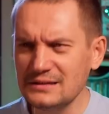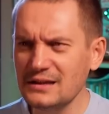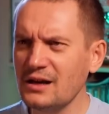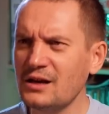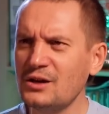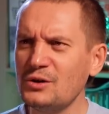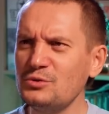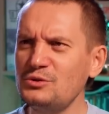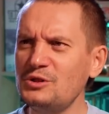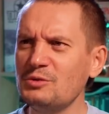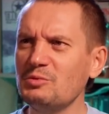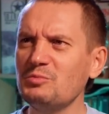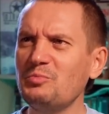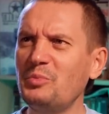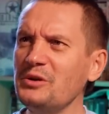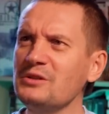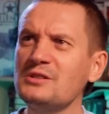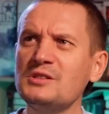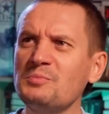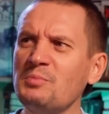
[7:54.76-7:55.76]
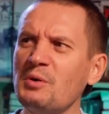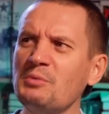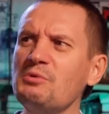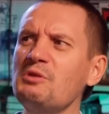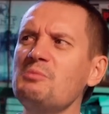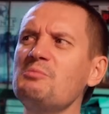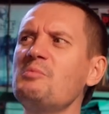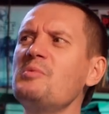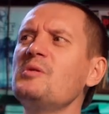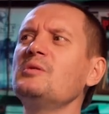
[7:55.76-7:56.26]
Однако у Демон Принца,
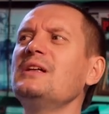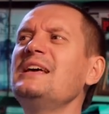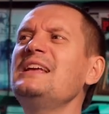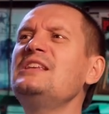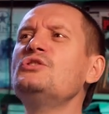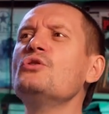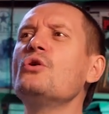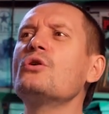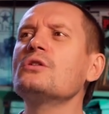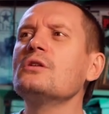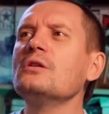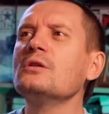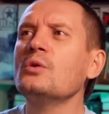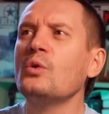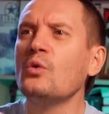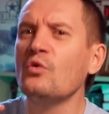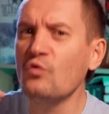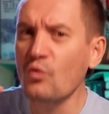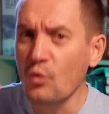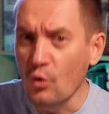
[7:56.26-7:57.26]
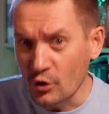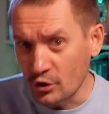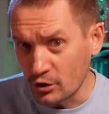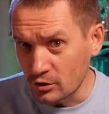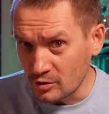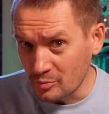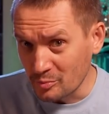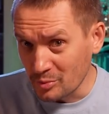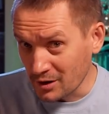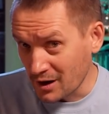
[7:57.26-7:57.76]
по-моему, был Eternal
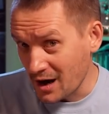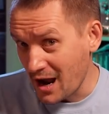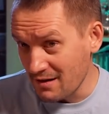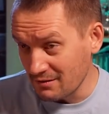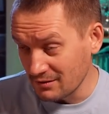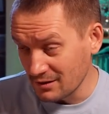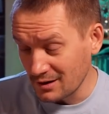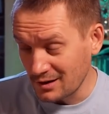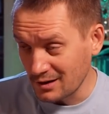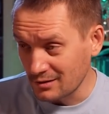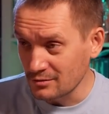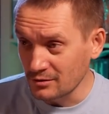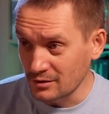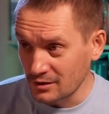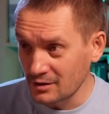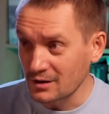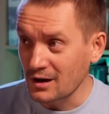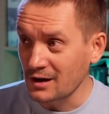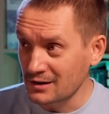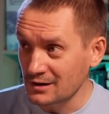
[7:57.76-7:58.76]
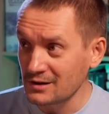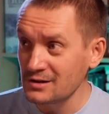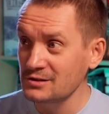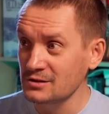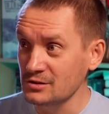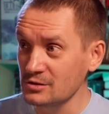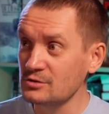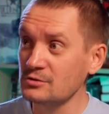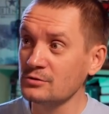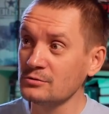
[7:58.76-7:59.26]
Warrior правило, которое как
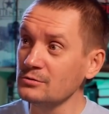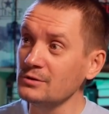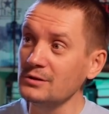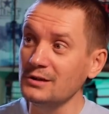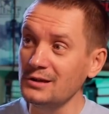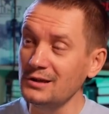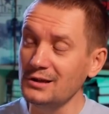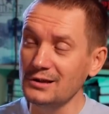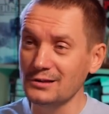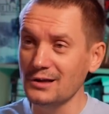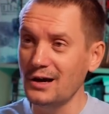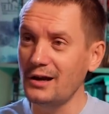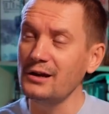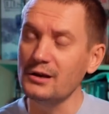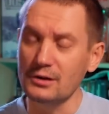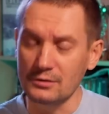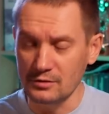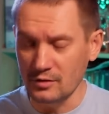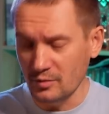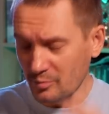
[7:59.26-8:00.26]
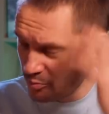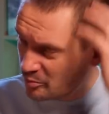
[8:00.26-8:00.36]
раз инсту и игнорировало.